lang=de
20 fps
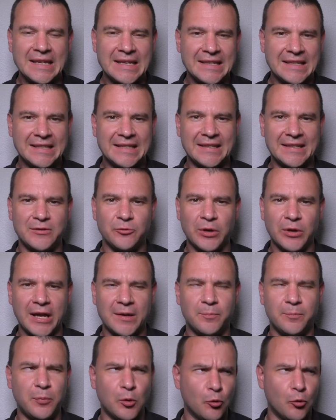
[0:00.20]
Ist es jetzt nun ein
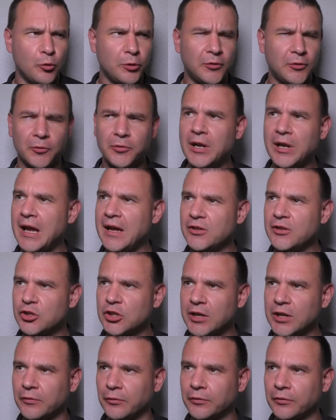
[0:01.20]
Boot oder ein
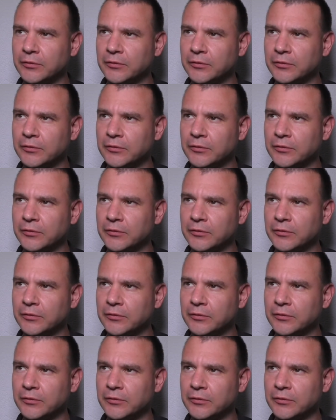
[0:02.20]
Schiff?